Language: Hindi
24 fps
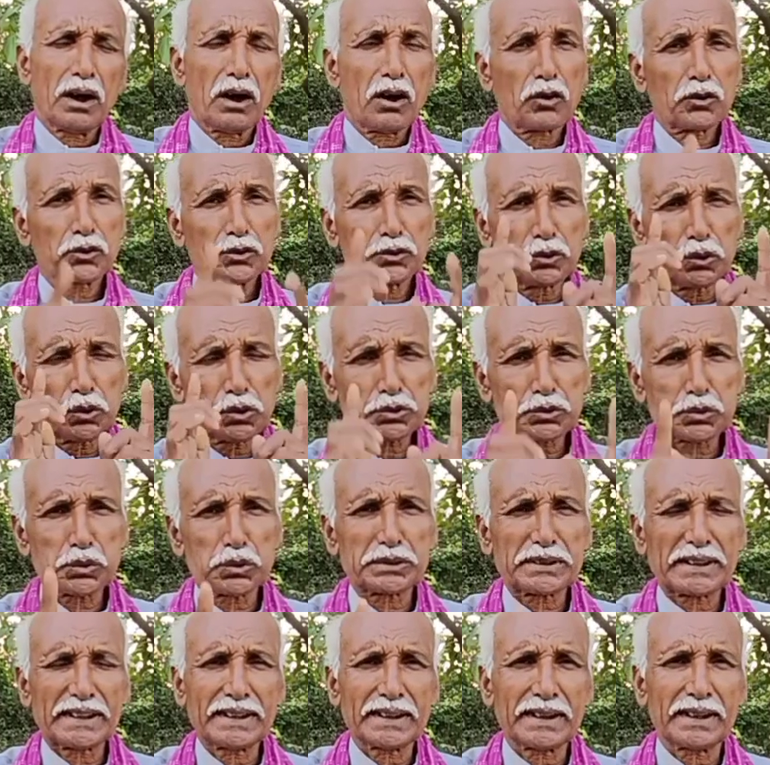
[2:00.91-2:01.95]
और जो
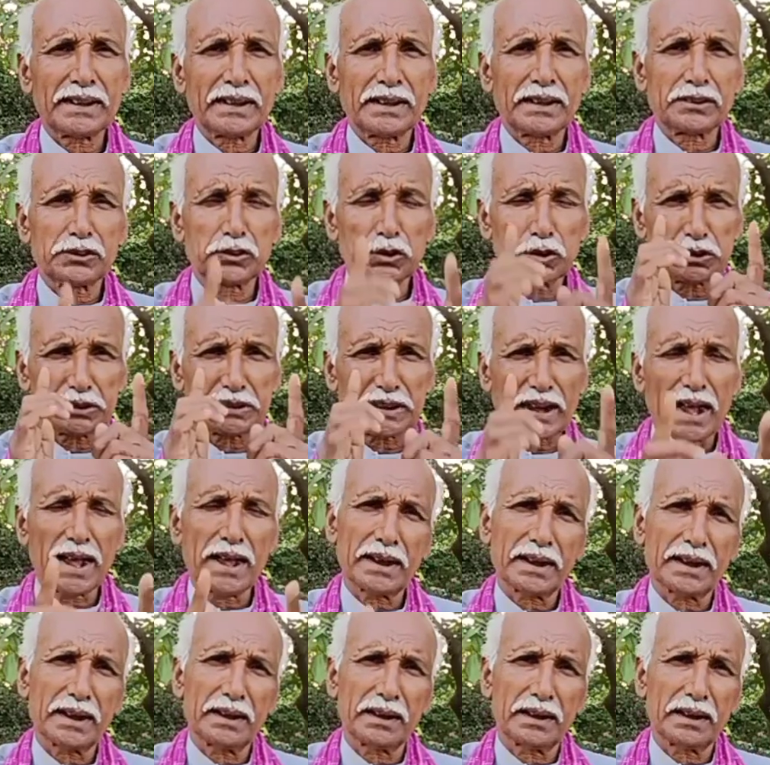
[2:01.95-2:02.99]
सोचेंगे जो
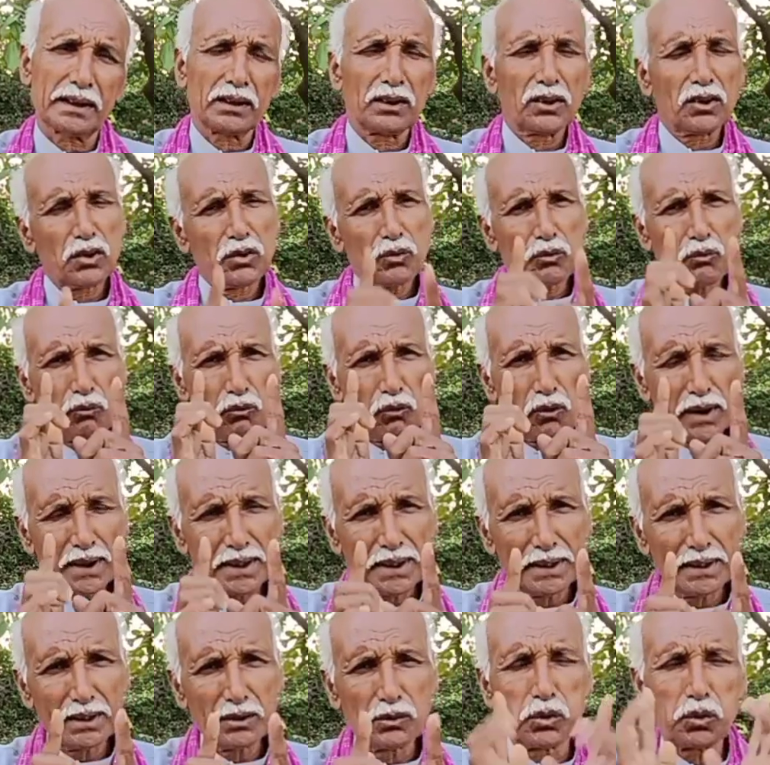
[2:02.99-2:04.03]
चाहेंगे
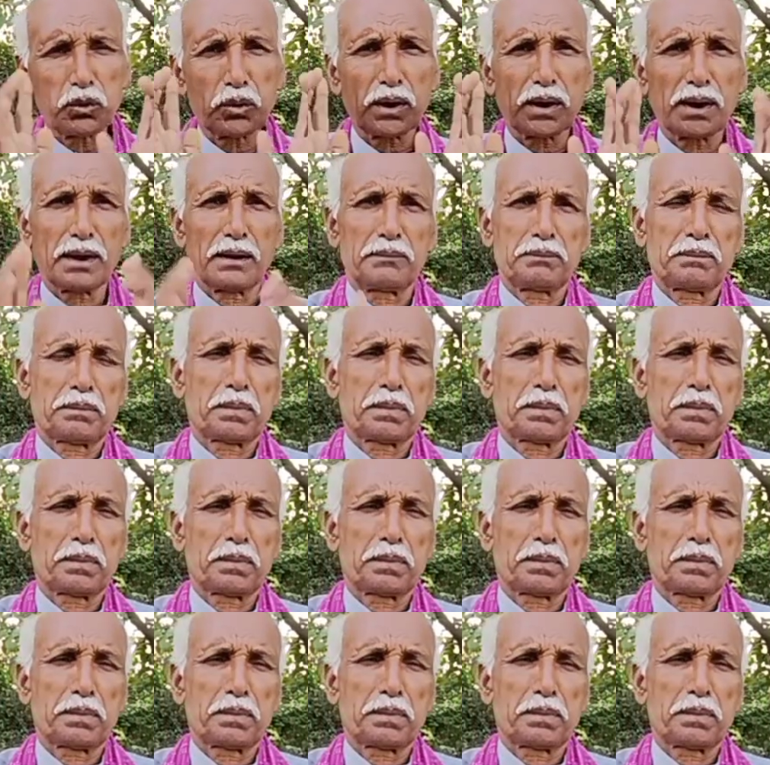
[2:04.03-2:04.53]
वही होगा